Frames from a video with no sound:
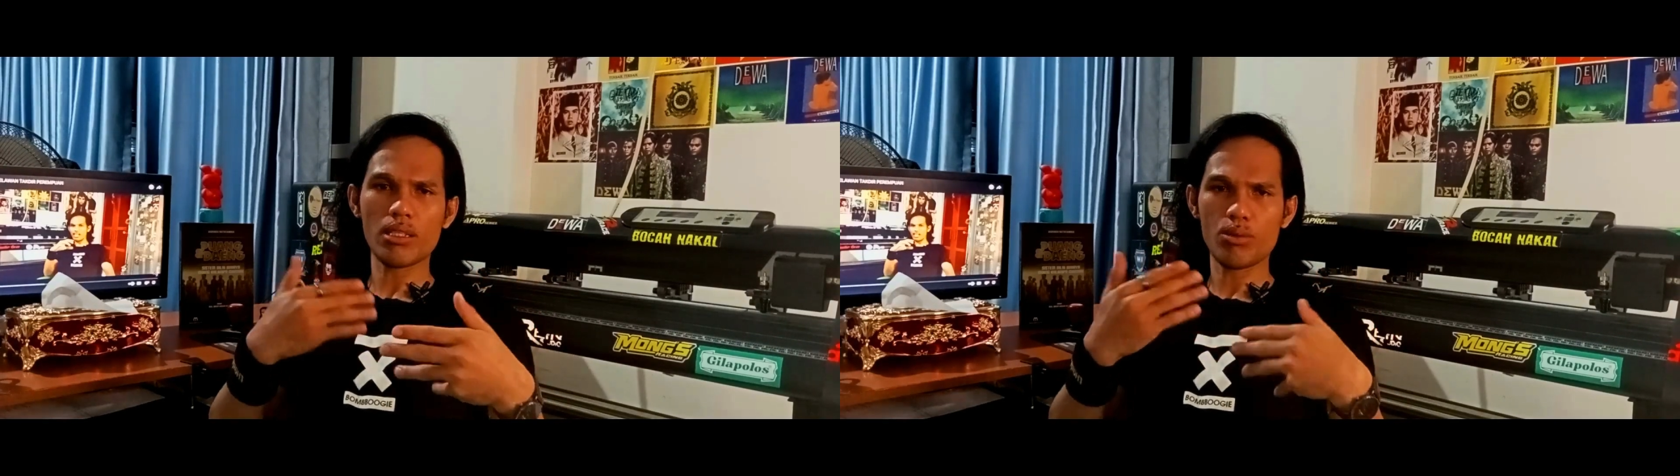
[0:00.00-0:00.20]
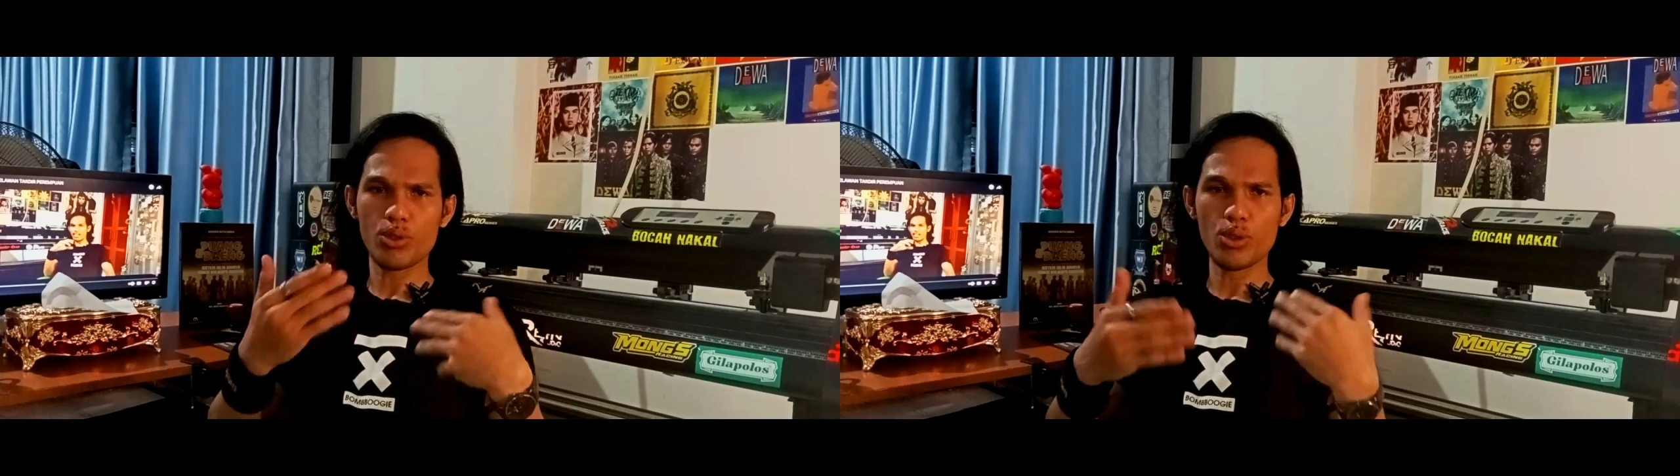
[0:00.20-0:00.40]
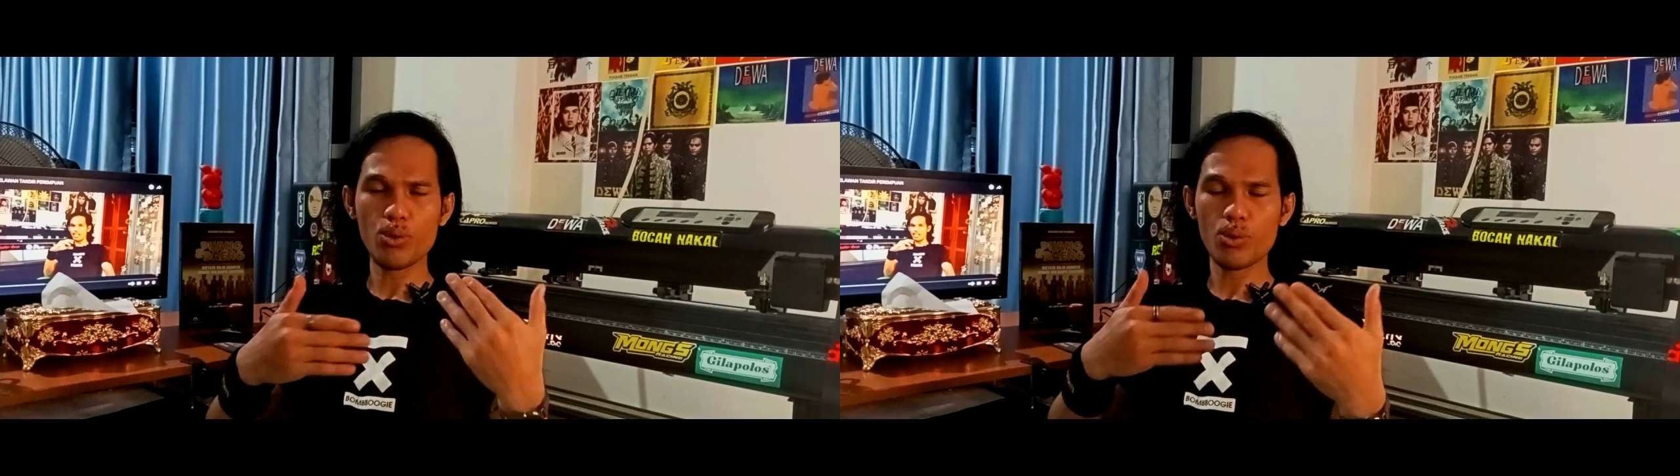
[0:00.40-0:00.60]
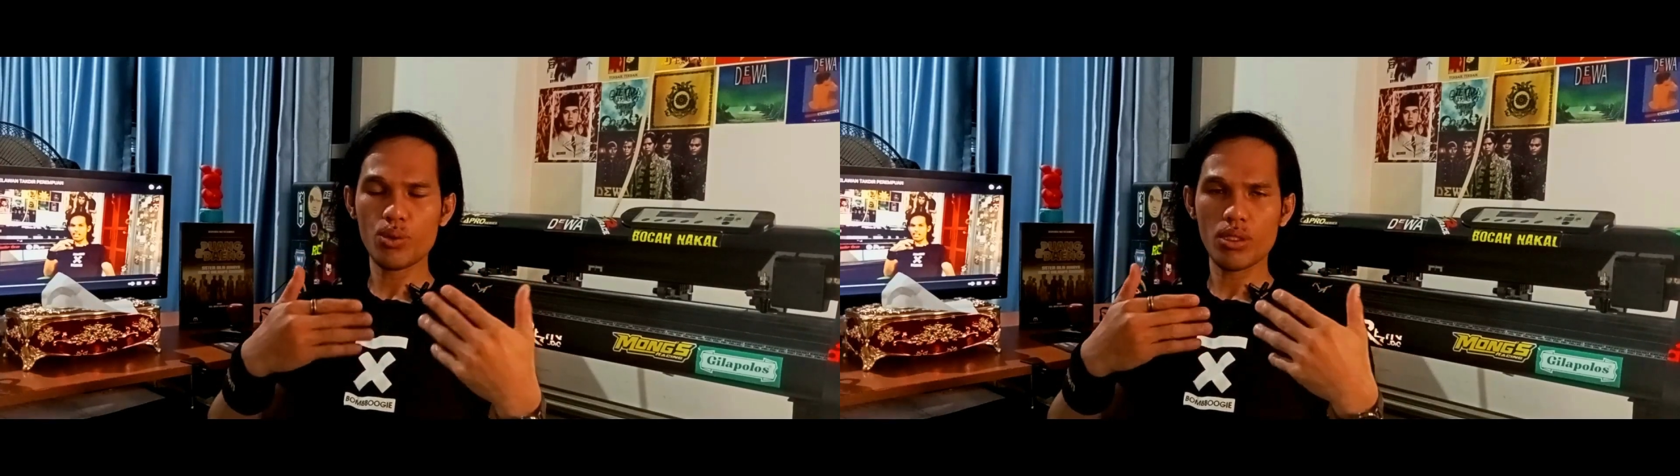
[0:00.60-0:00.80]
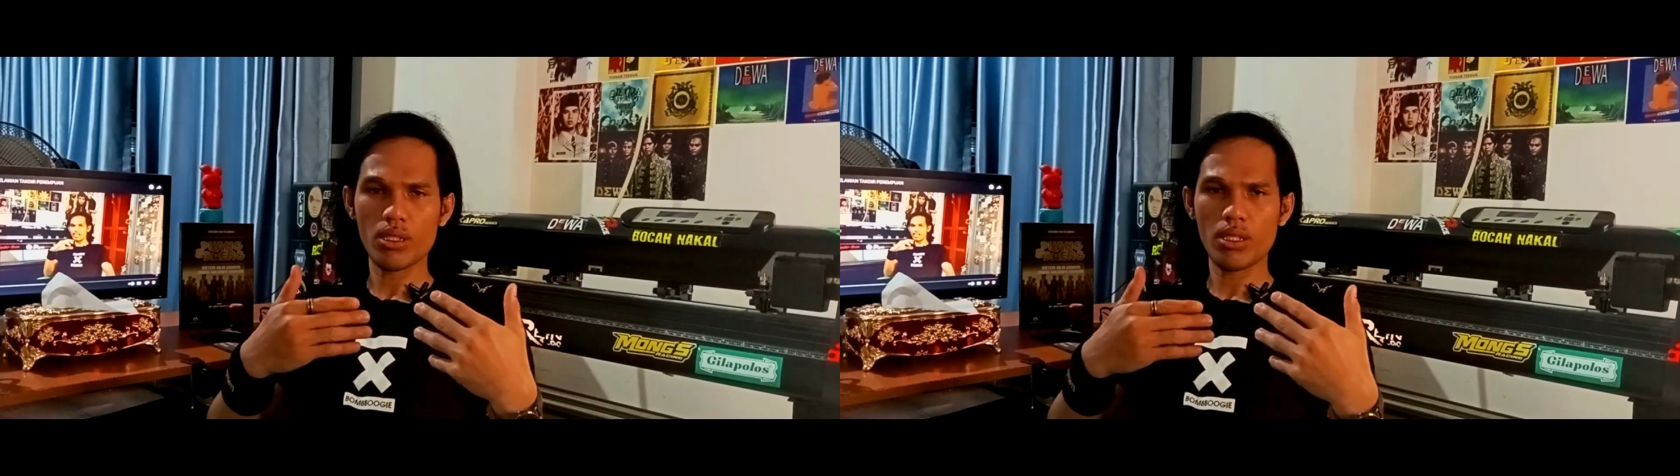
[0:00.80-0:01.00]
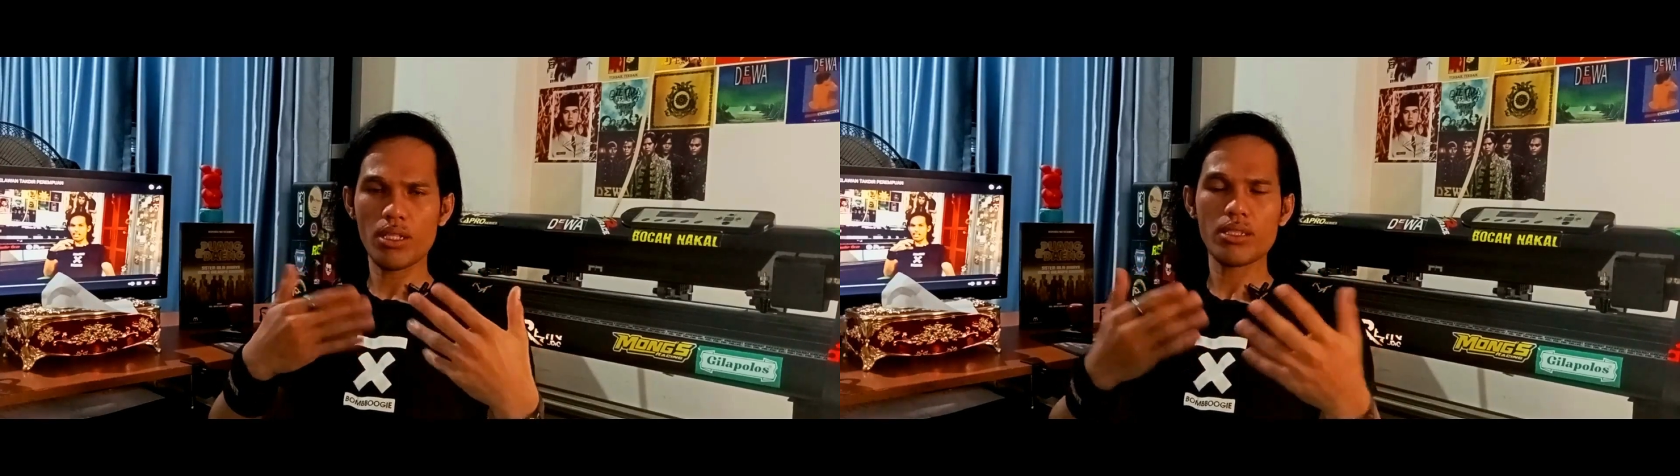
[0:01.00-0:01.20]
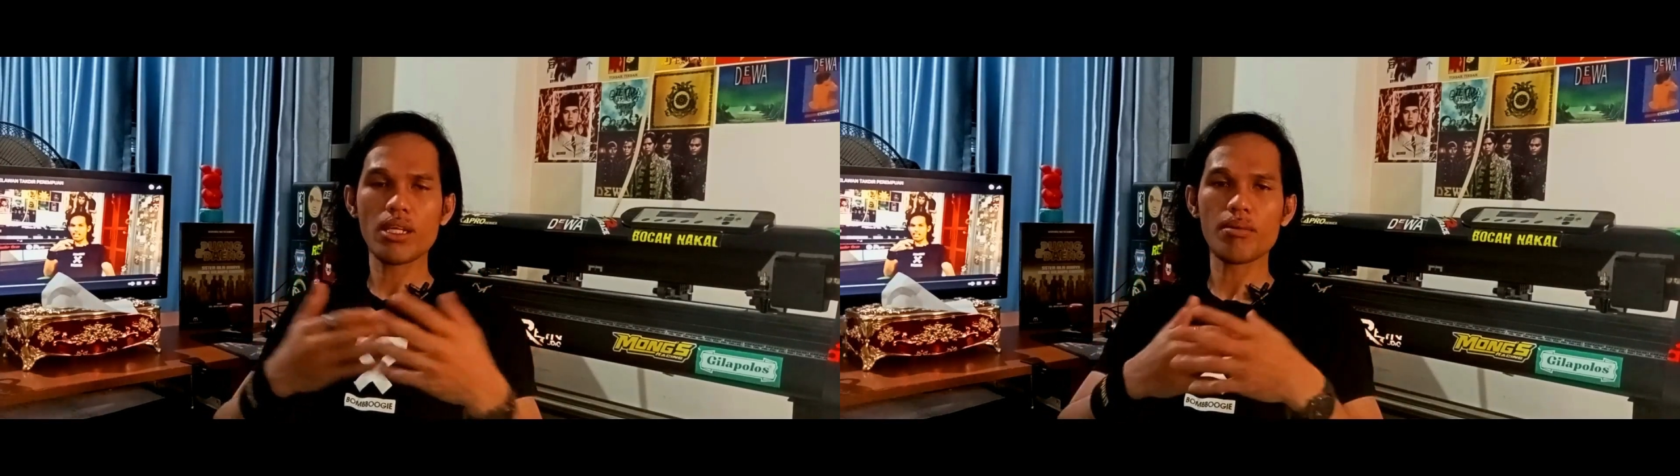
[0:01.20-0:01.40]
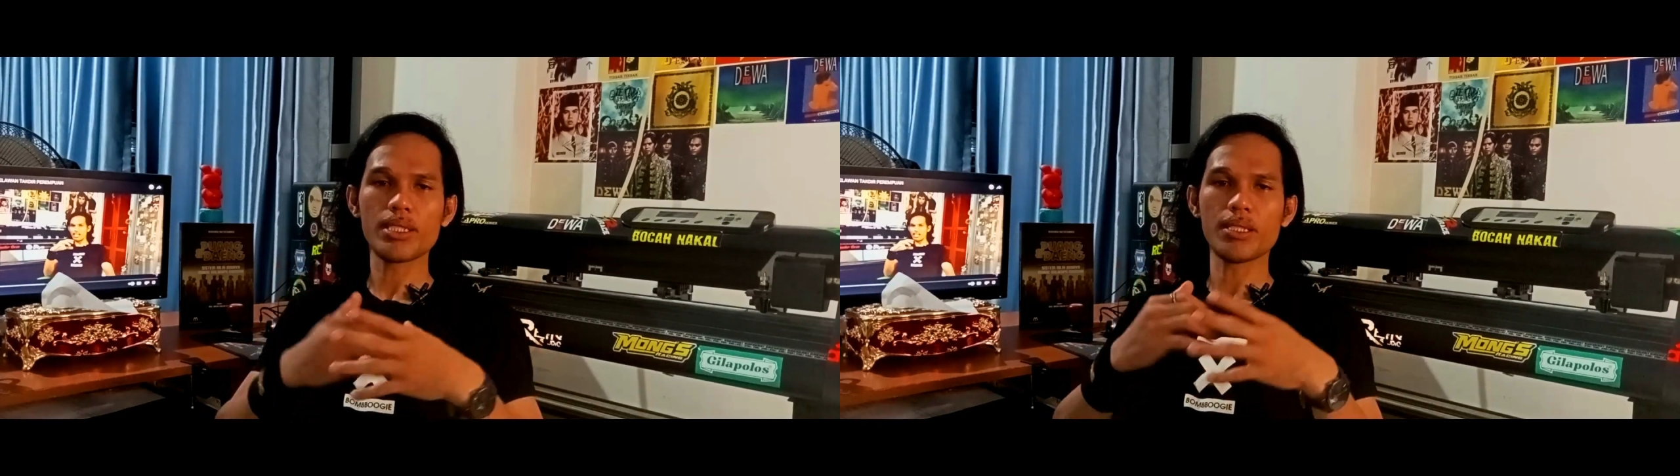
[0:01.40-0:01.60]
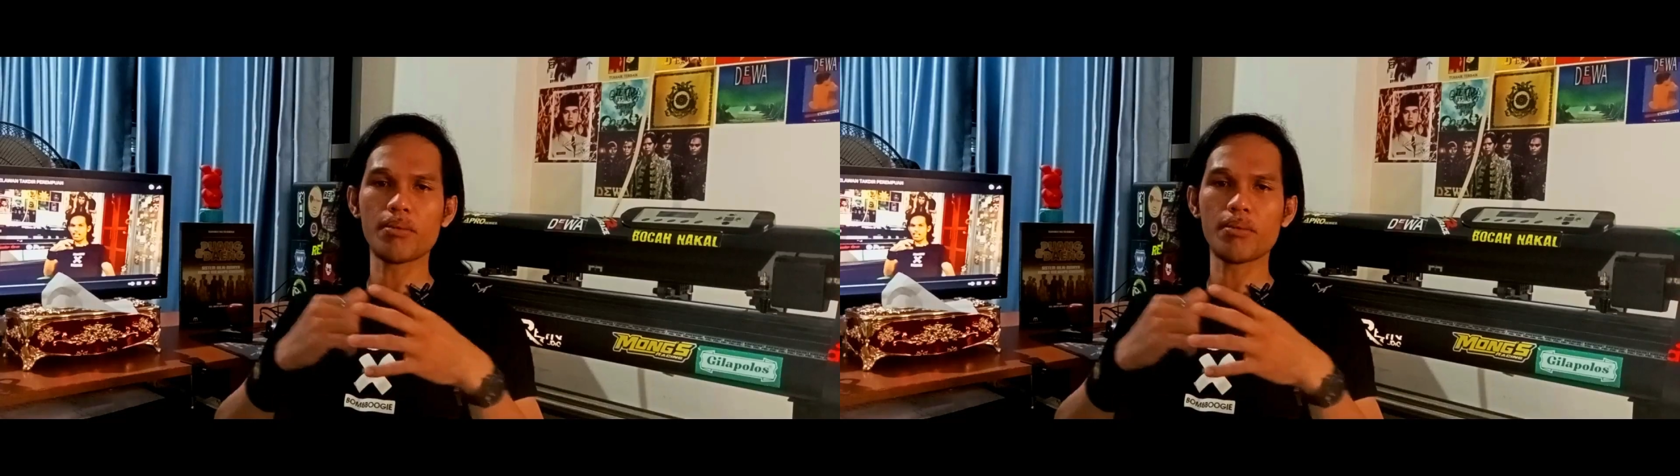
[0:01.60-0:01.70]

atau jenuh dan segala